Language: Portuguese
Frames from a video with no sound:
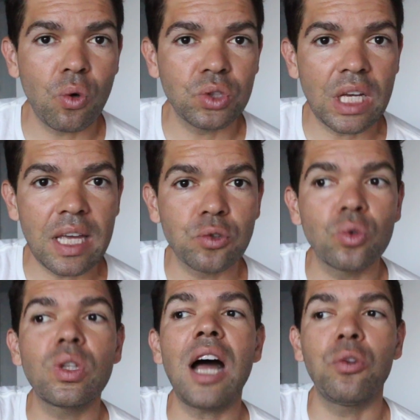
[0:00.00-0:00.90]
consegue
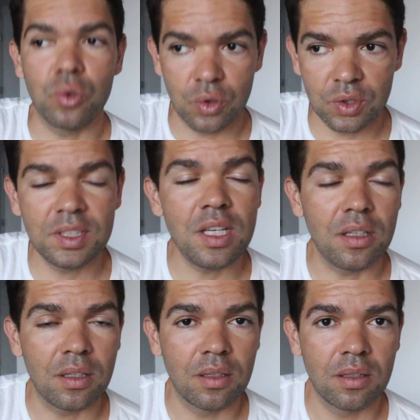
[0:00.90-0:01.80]
resultado?
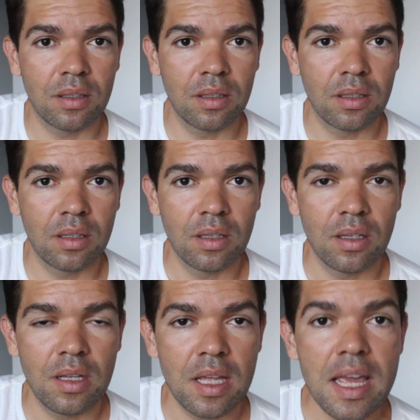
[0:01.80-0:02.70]
Sim.
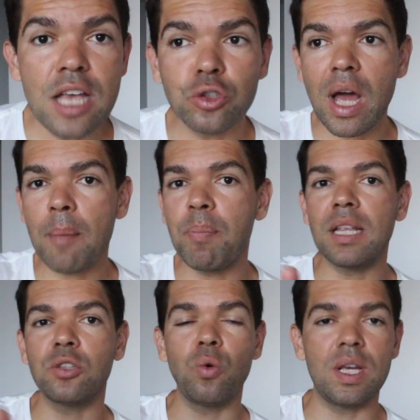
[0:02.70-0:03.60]
Isso é
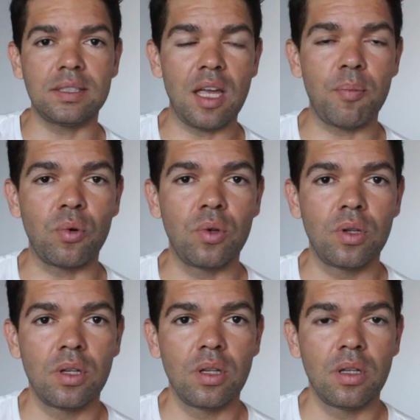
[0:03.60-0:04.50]
apenas um exemplo.
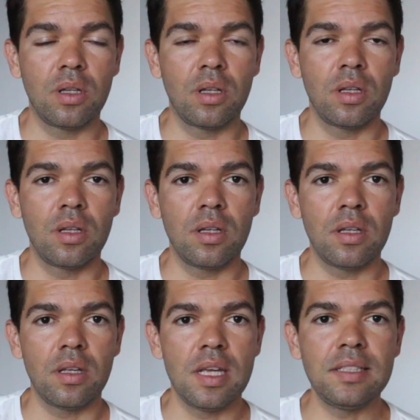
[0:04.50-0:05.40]

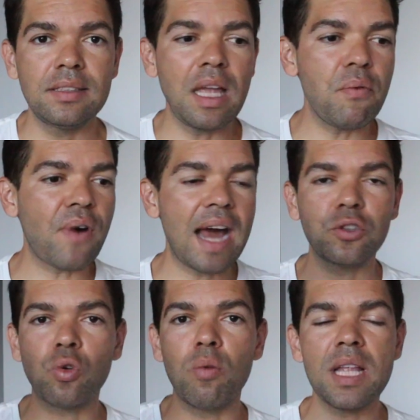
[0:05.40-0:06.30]
Existem
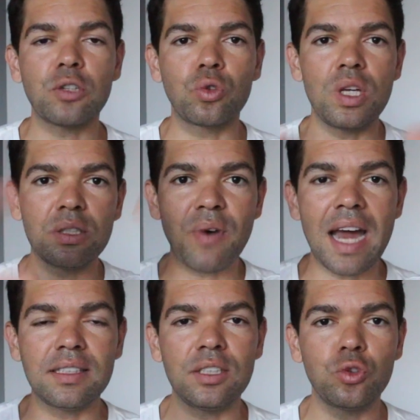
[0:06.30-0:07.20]
várias combinações,
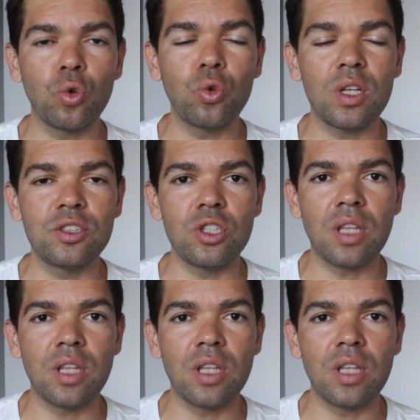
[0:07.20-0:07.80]
várias estruturas de